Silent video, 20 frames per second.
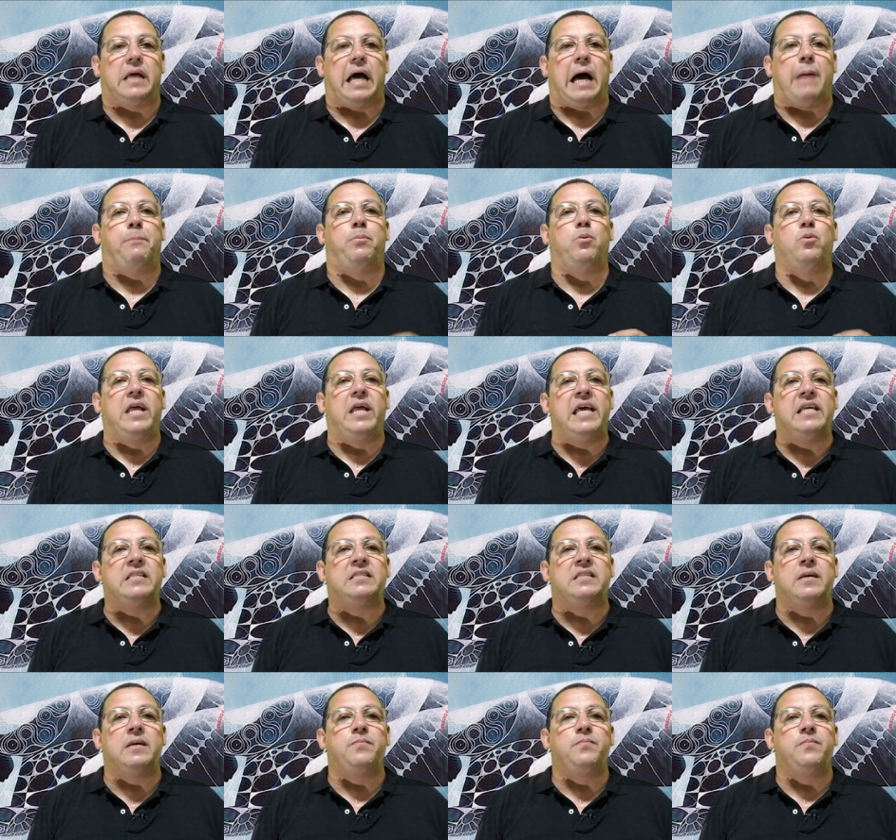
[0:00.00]
a
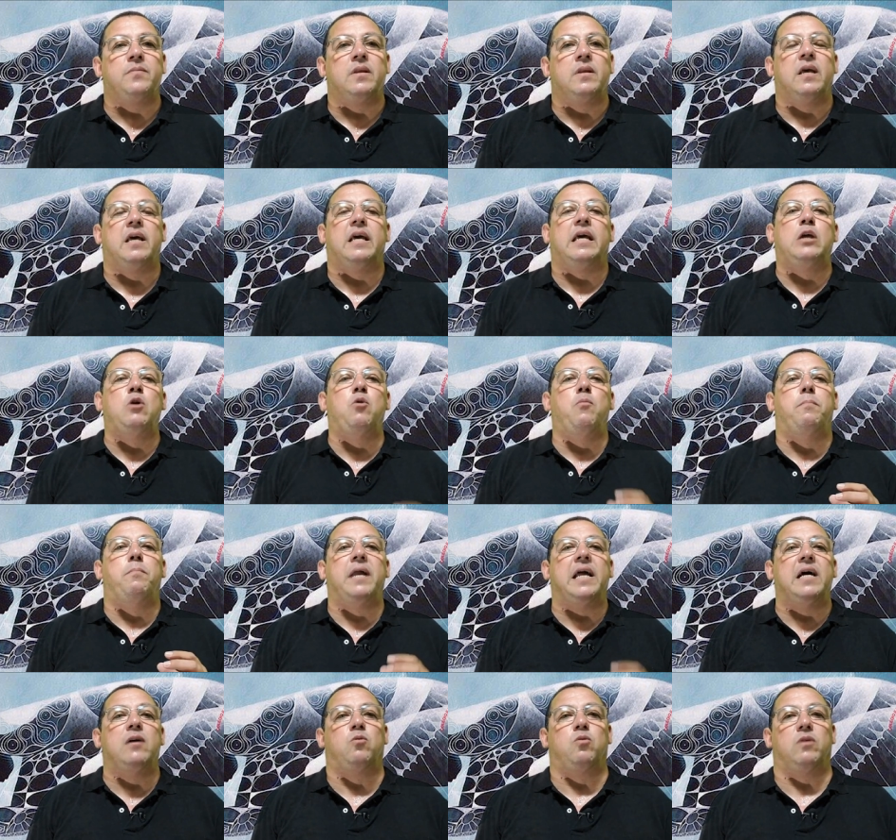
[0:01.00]
pureza e o
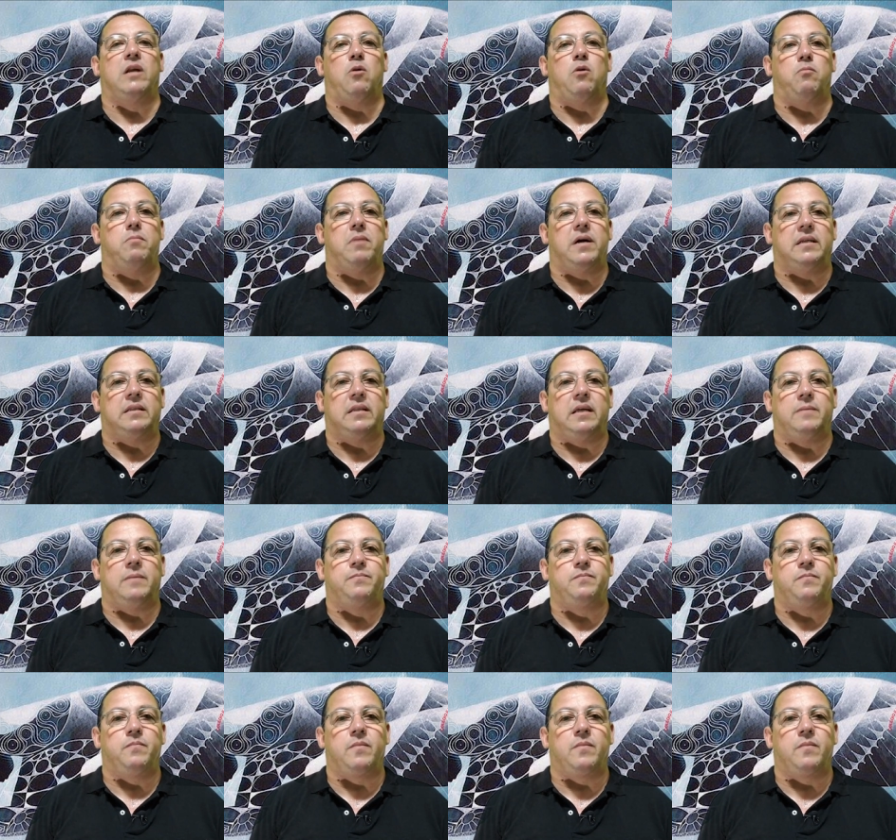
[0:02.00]
branco na Umbanda.